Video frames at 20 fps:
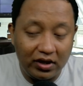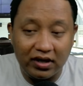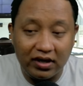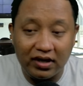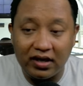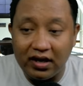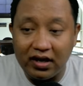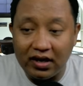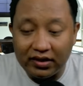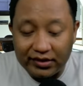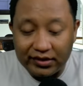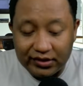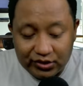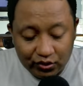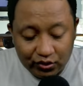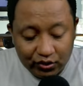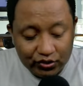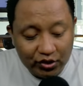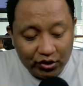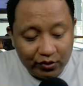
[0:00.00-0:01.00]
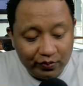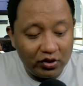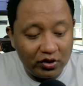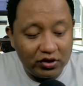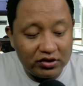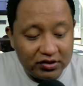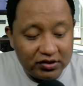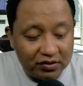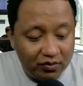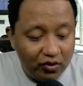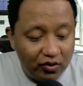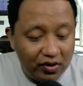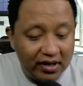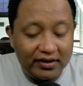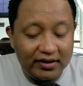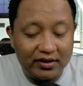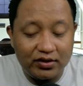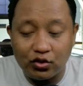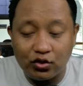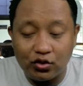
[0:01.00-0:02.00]
eh, disuruh coblos
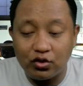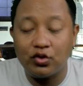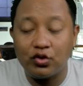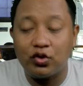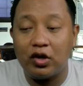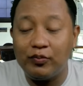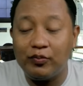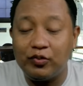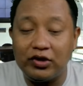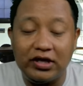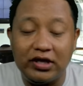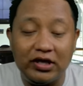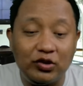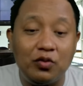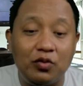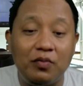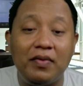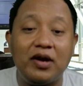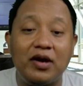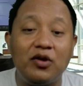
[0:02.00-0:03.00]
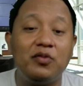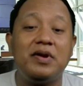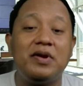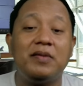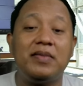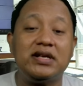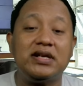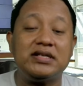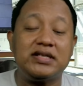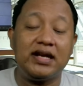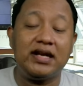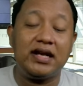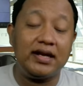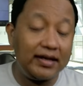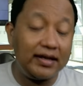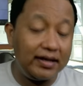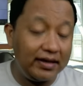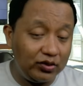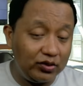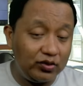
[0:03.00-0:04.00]
semua, disuruh golput itu baru bermasalah
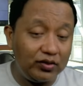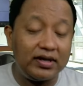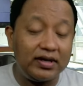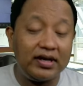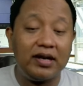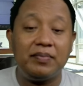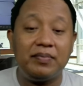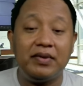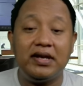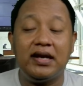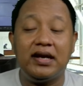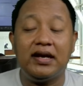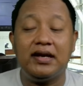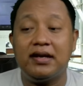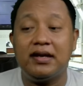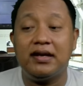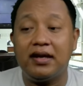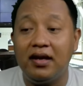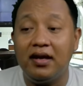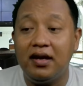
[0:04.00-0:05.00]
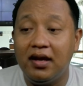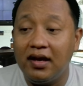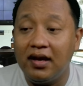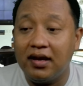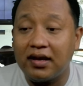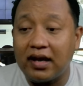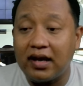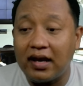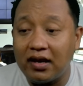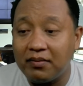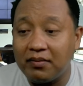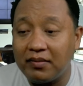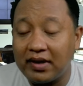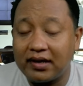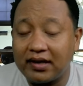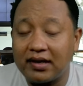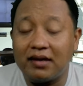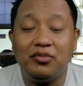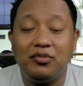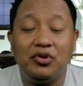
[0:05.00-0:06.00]
dan itu kena pidana. Kalau
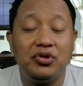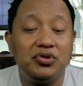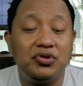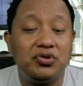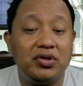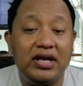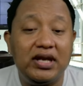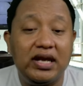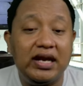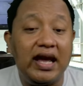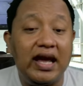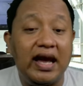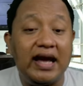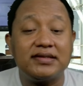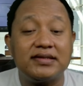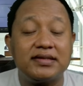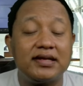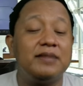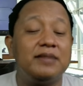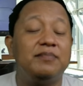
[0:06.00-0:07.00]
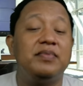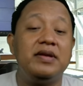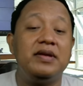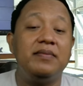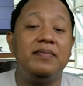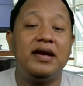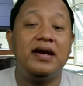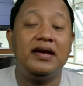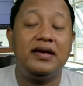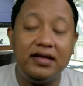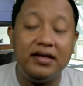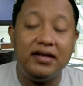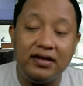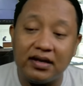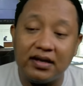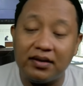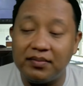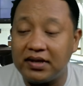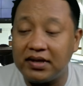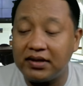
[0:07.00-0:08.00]
mereka muncul dari hasrat
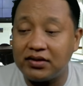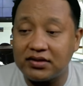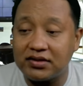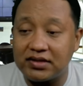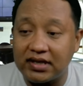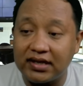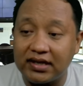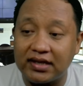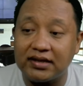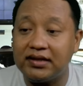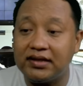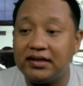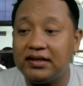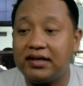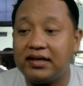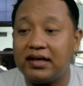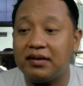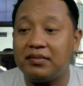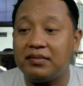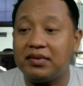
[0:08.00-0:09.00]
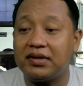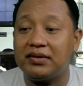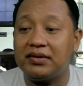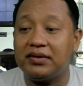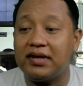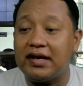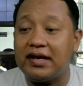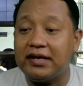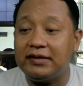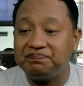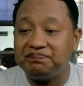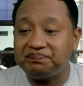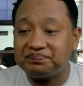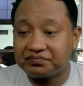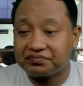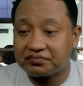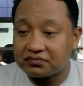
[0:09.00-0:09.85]
pribadinya begitu, saya kira tidak begitu ya.